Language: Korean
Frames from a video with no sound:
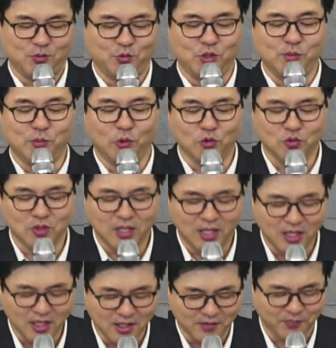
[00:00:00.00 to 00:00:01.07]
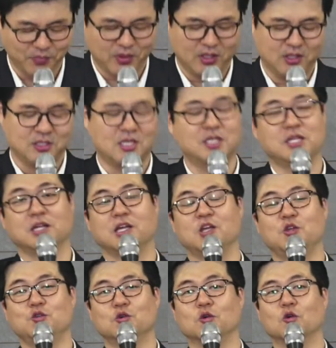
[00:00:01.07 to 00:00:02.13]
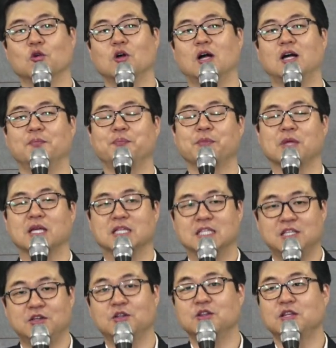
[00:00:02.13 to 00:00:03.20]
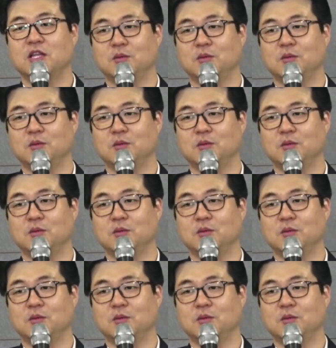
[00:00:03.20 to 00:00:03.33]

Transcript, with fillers: 우리 모두가 세상의 유혹과 시련